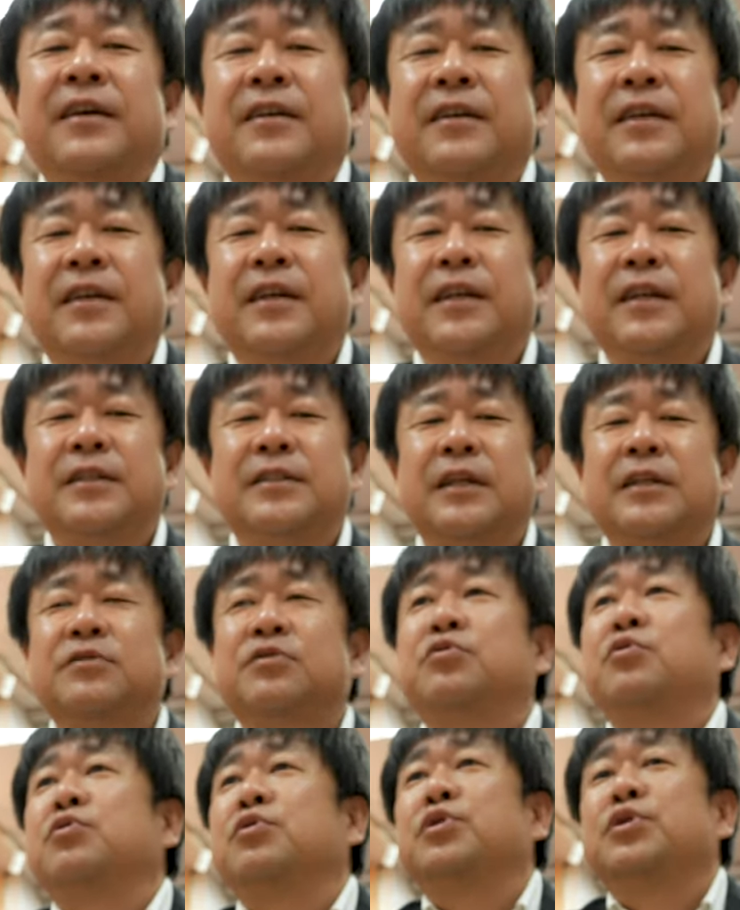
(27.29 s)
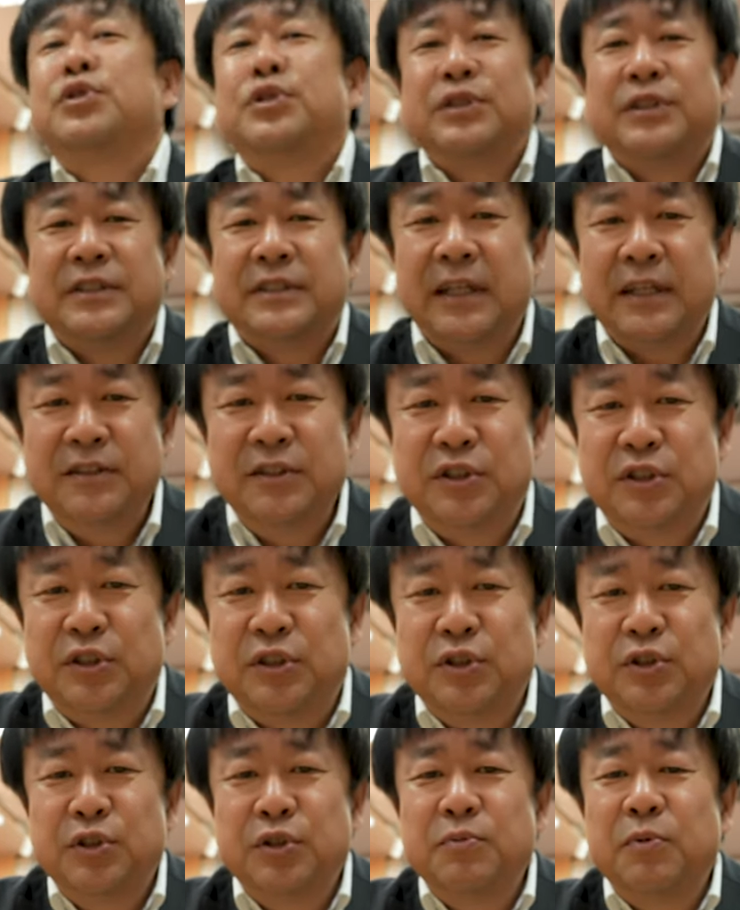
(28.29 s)
えー、早速先
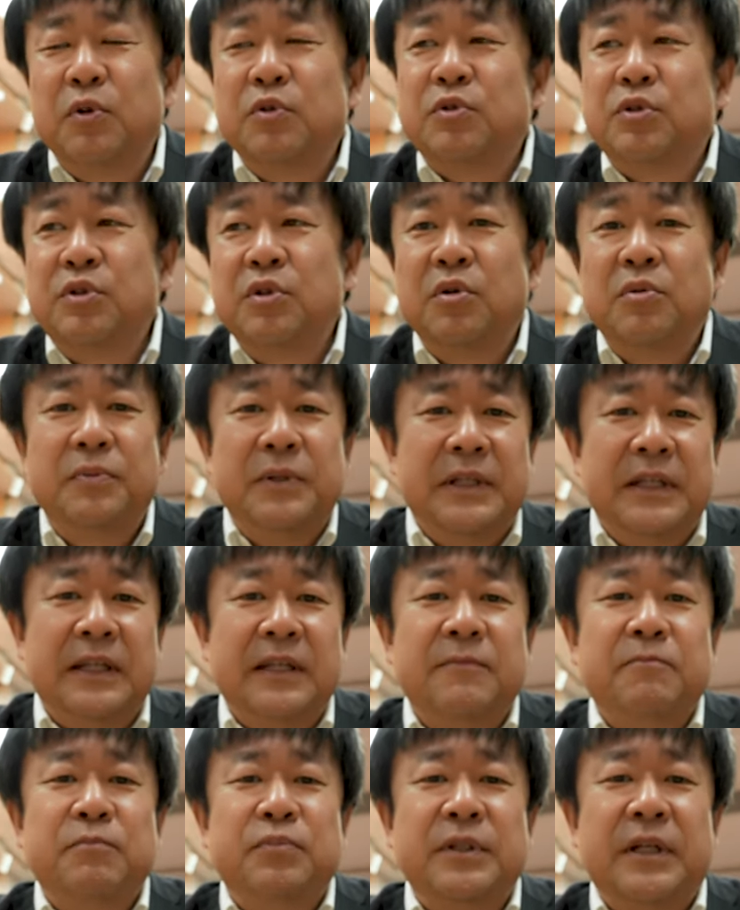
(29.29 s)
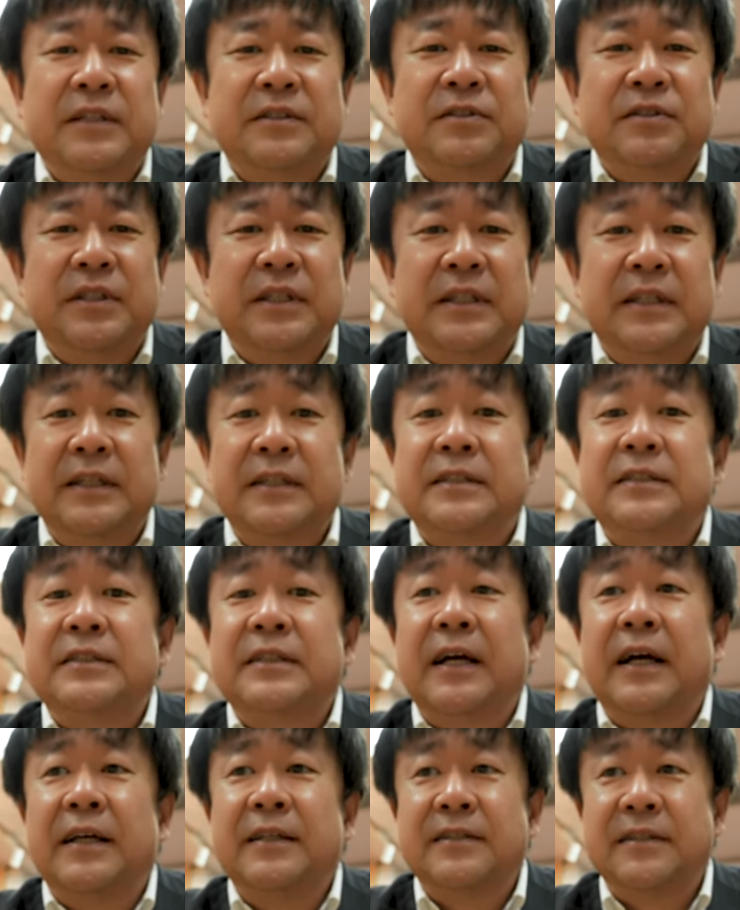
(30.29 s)
週木曜日に
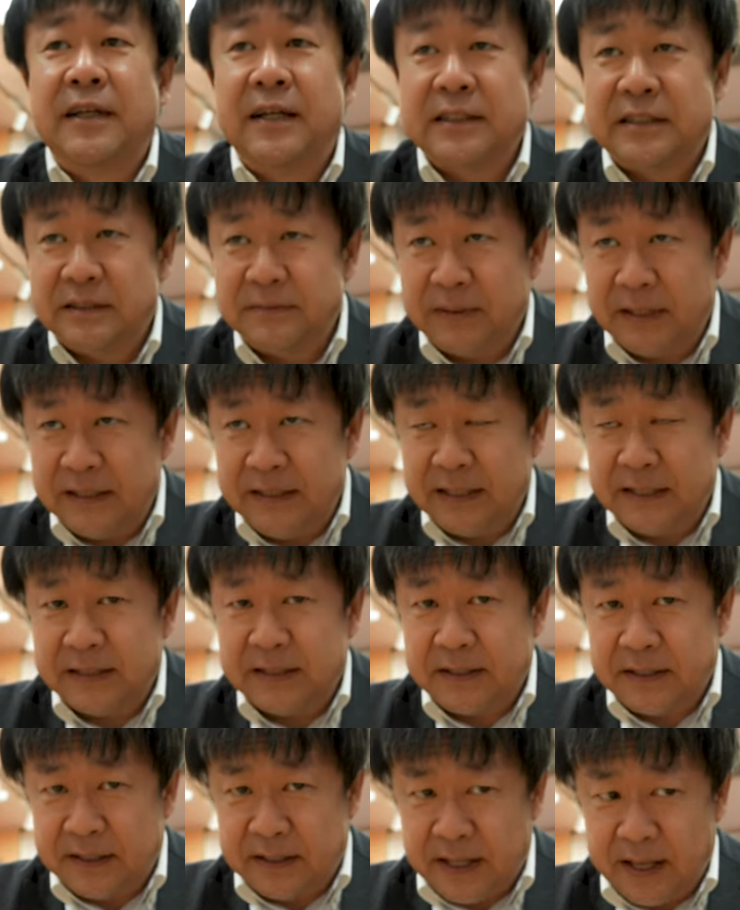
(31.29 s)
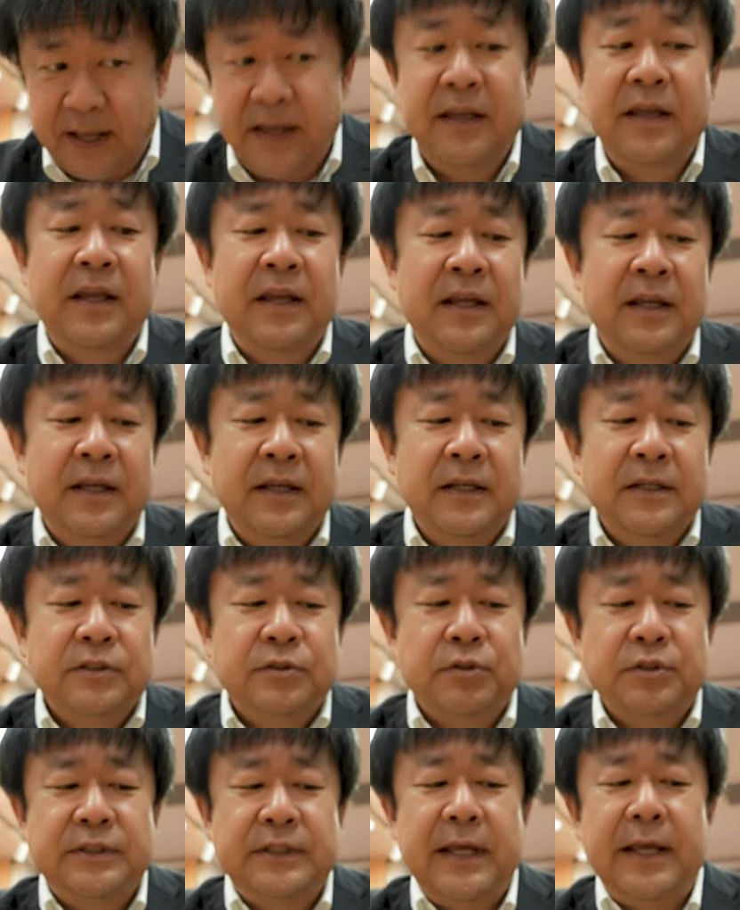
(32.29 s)
プレスリリースがあって発売になって
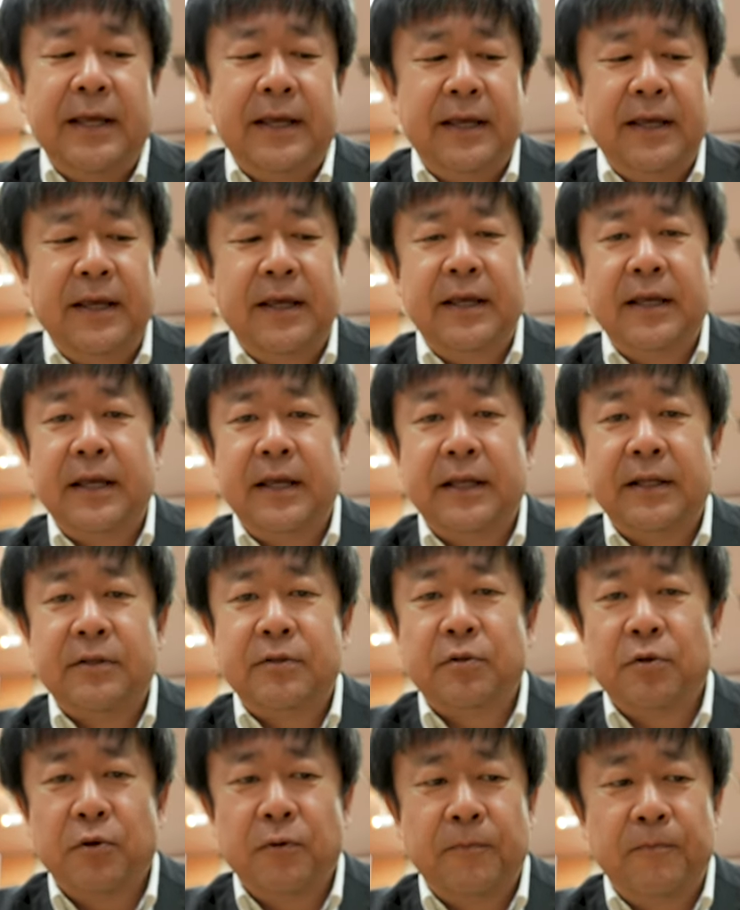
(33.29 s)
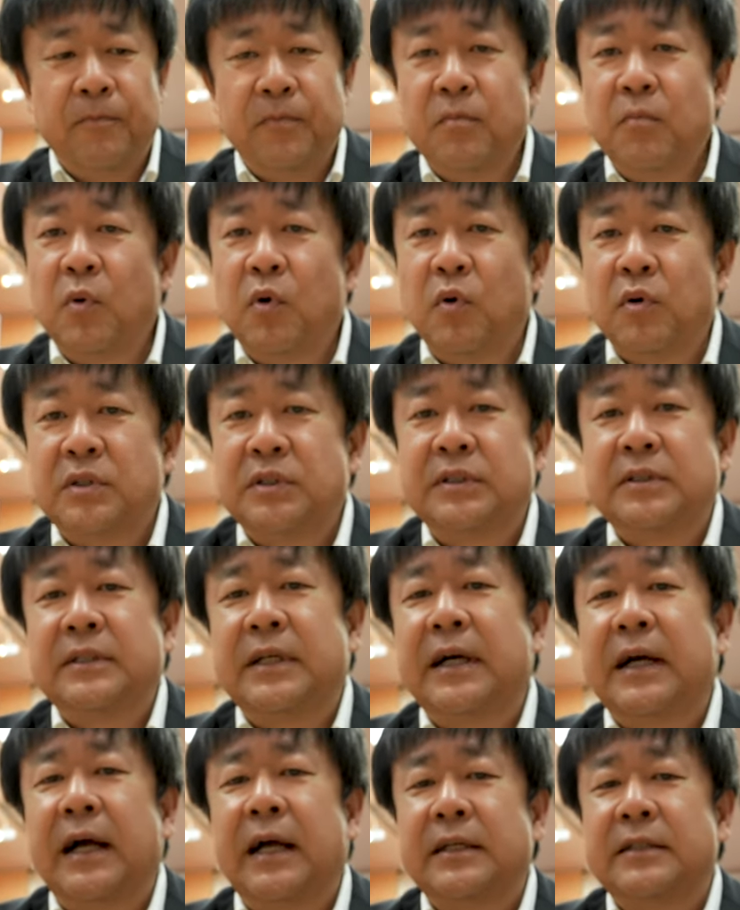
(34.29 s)
そして、えー、っともう
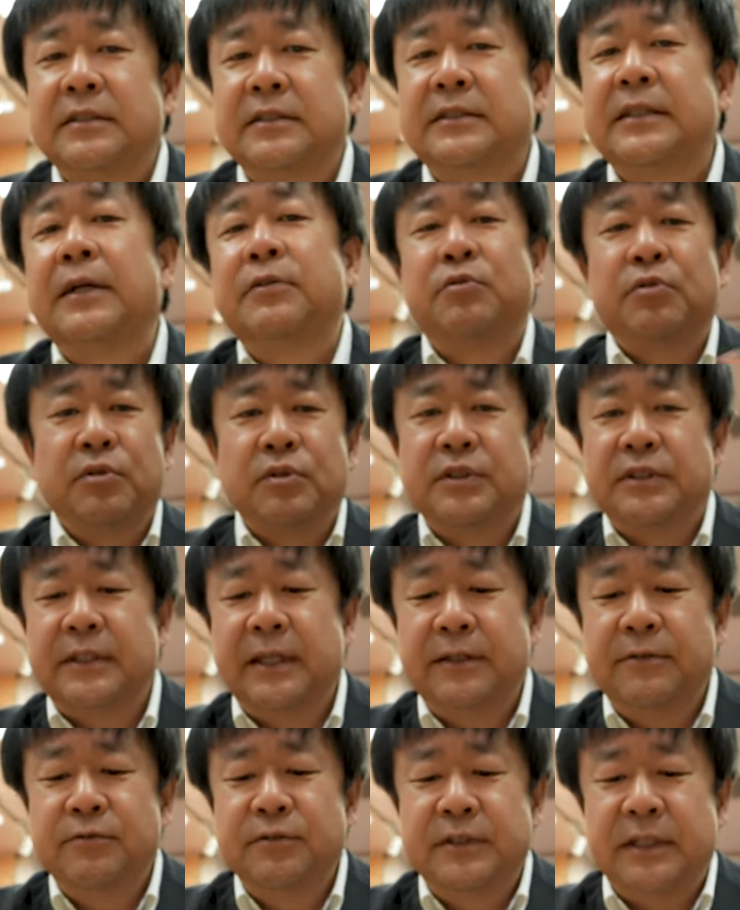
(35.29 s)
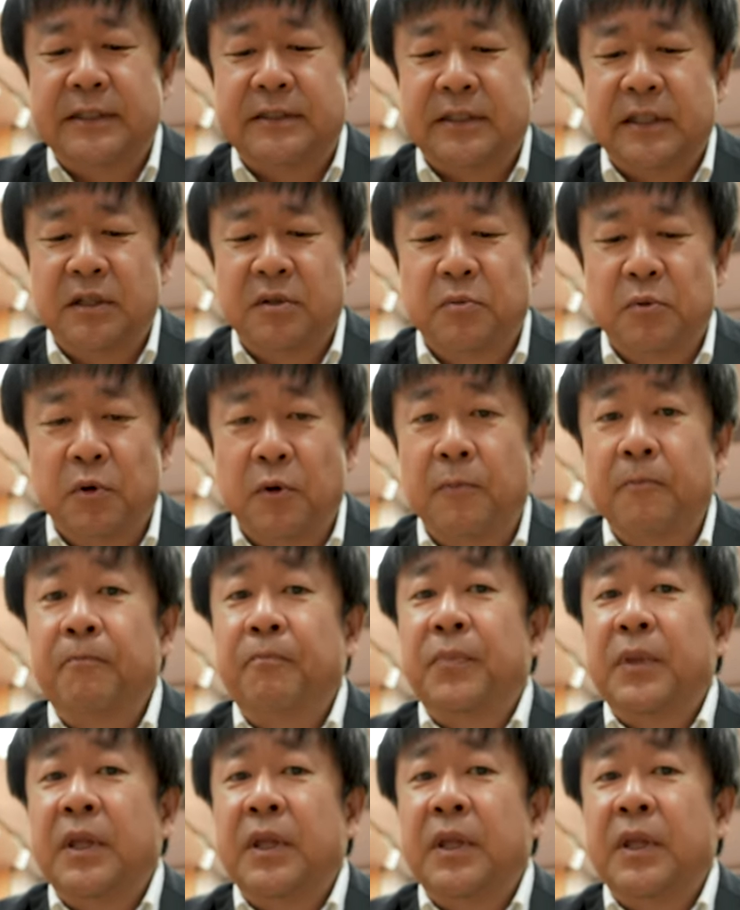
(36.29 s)
出荷がスタートしているんですけども